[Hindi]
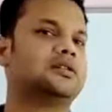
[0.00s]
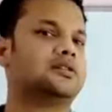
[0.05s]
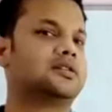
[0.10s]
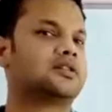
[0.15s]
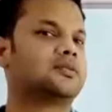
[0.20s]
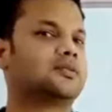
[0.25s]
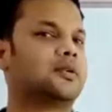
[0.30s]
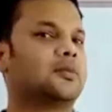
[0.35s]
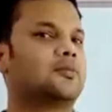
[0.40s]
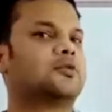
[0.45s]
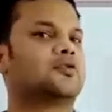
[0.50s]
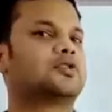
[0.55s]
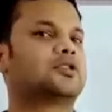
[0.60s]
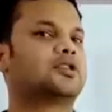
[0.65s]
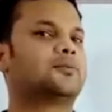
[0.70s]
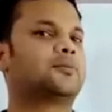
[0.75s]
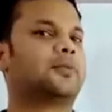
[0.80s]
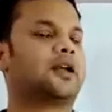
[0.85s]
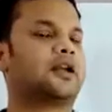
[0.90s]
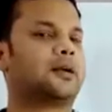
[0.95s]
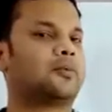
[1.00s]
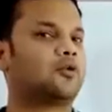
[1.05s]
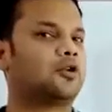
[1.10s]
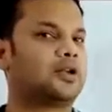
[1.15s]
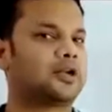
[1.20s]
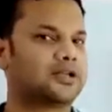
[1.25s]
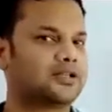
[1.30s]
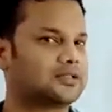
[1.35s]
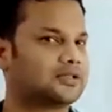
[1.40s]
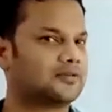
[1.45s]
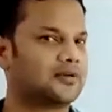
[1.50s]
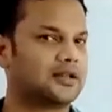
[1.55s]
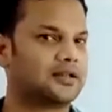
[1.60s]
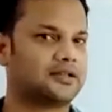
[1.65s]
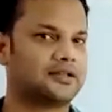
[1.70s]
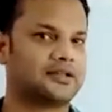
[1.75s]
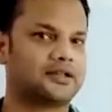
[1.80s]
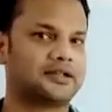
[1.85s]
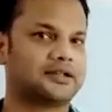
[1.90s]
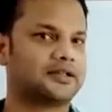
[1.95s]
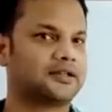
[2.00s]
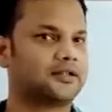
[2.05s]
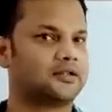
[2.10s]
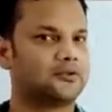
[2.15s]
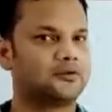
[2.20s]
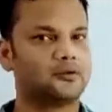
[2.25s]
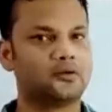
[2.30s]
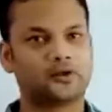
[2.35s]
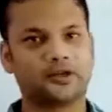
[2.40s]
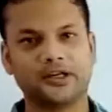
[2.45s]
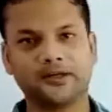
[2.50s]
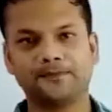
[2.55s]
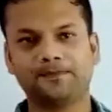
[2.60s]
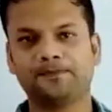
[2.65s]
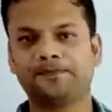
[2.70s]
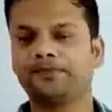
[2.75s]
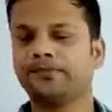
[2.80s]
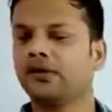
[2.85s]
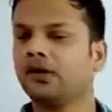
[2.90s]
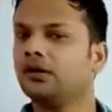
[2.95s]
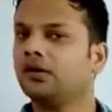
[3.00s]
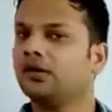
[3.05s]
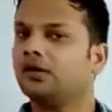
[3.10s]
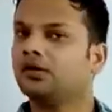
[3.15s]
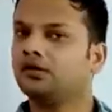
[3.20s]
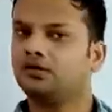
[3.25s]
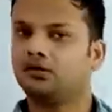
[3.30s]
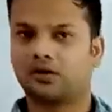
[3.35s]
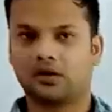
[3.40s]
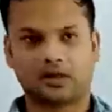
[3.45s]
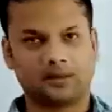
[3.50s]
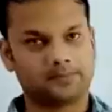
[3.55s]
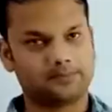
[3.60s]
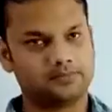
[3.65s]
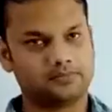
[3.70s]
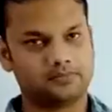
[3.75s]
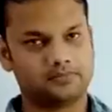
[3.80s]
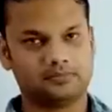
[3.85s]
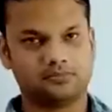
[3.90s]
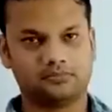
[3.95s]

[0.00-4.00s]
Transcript: जिसमें हम लोग सिर्फ पैराबोला के सवाल करेंगे ओके तो अब